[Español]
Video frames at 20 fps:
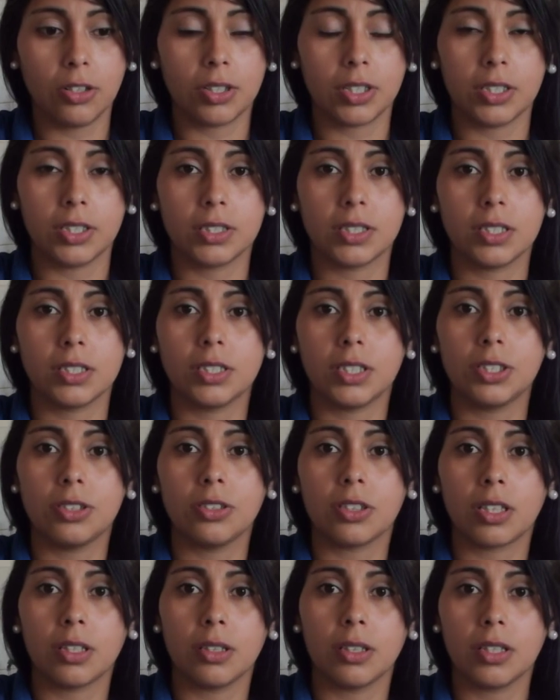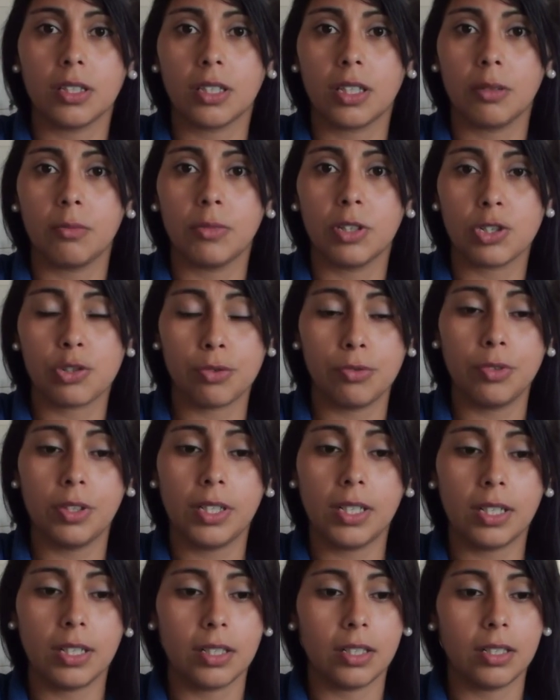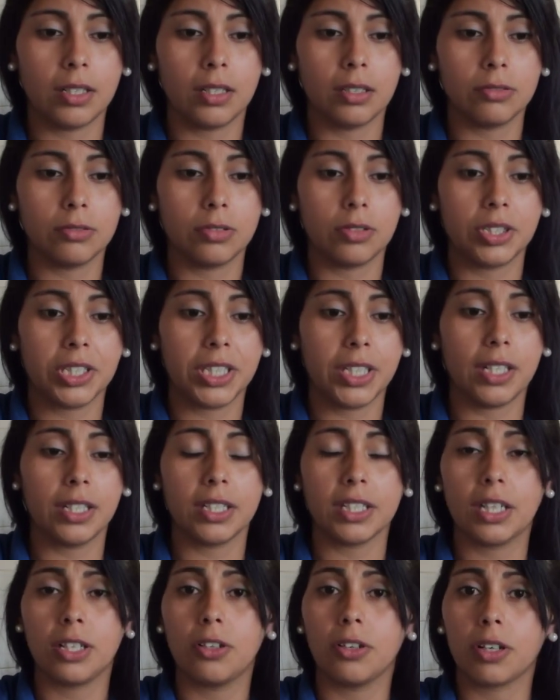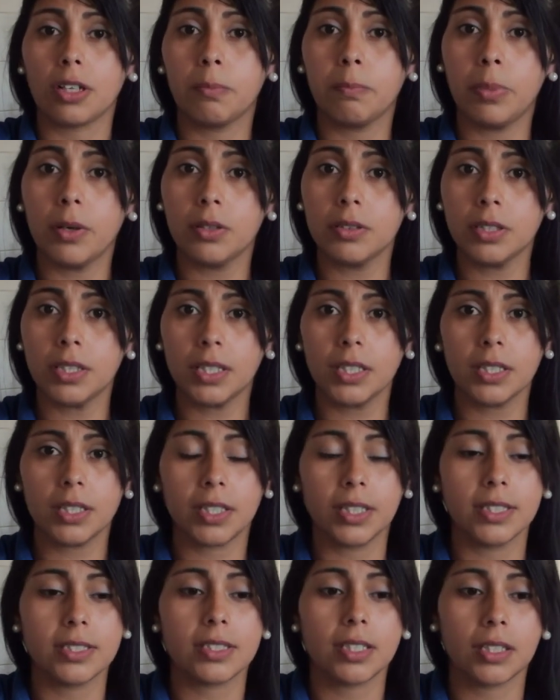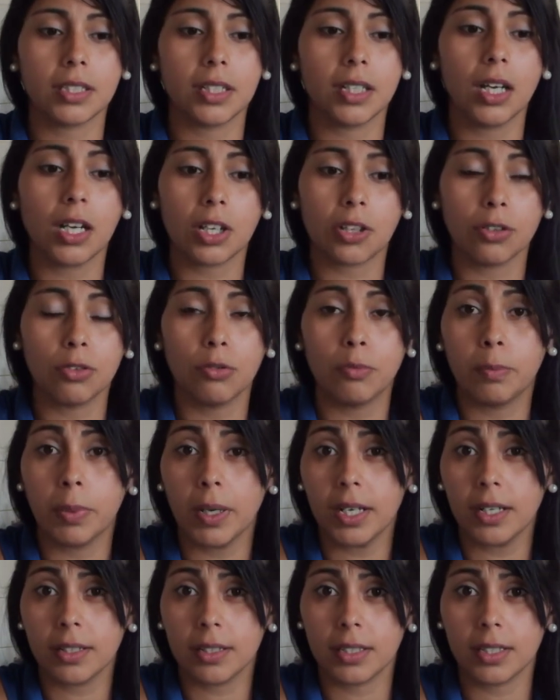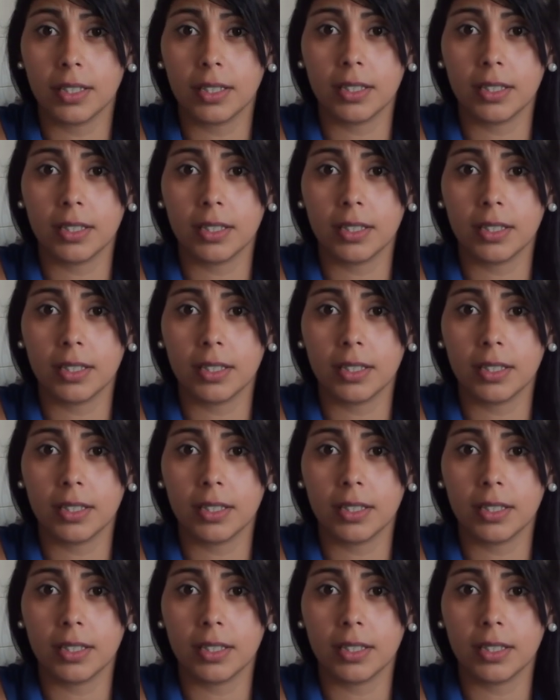es lo que necesito que, me ayuden las autoridades que corresponden quien se tenga que ocupar